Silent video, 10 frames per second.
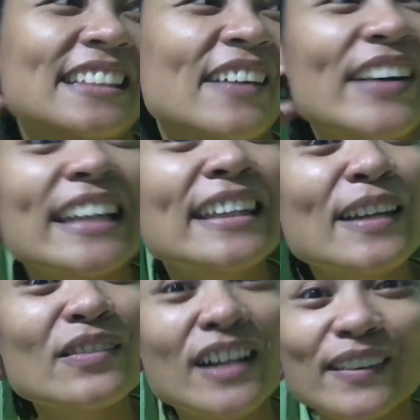Ang ganda
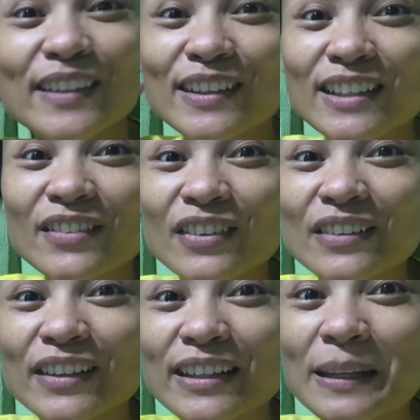yung bagong
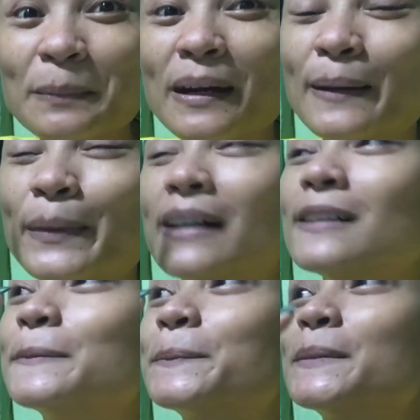uniform ngayon ni Papa.
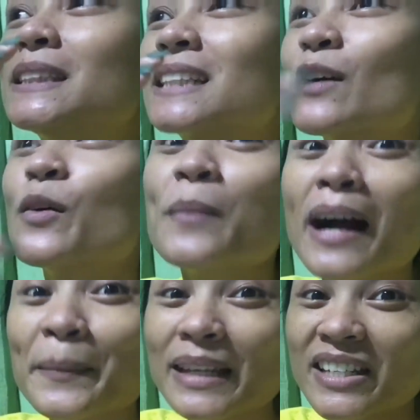Kung
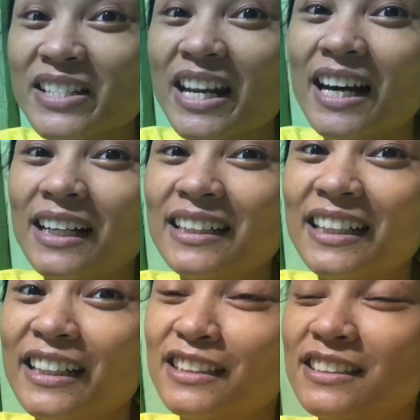makabili siya
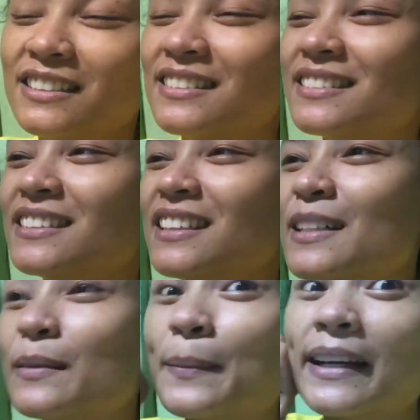
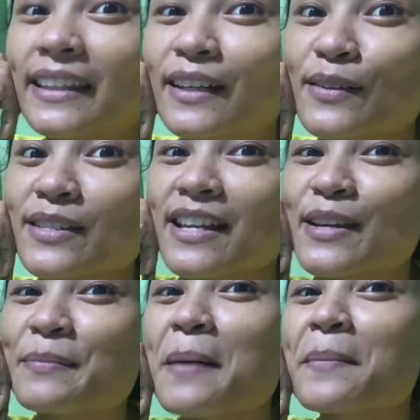ipapakita ko sa
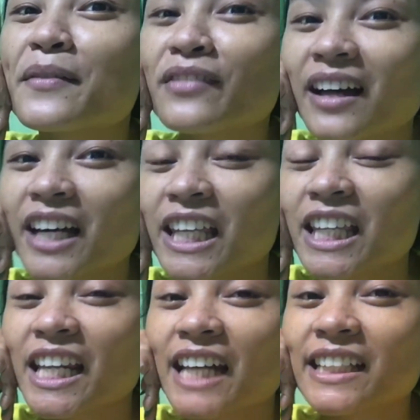inyo. Papavlogging
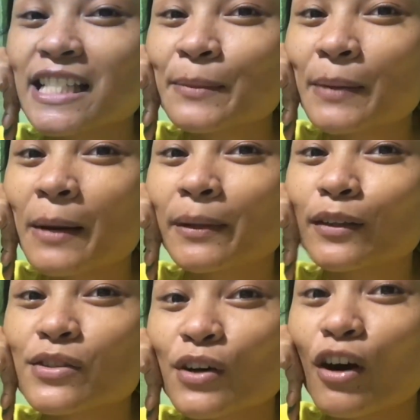na natin si Papa
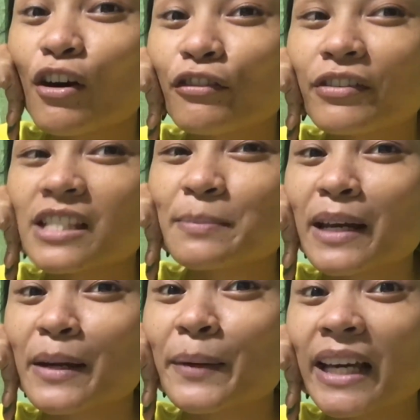doon sa office
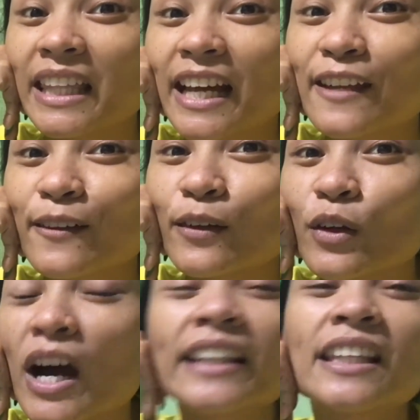para makita nyo
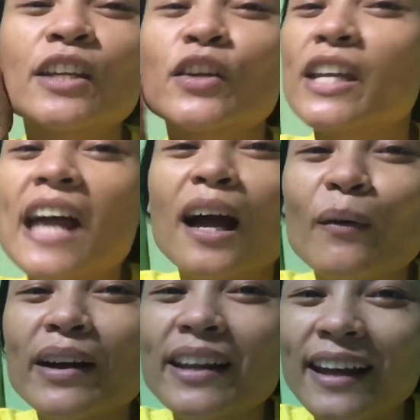yung, at, yung
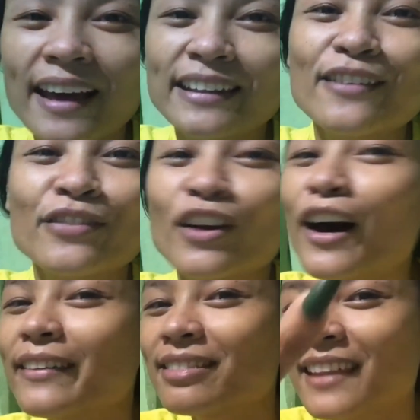ginagawa ng ating
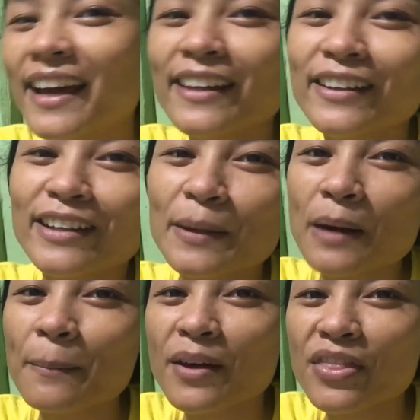frontliner na
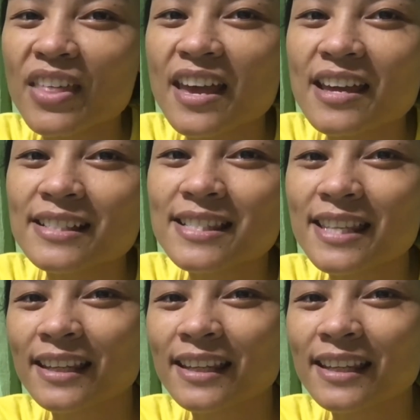Papa Things.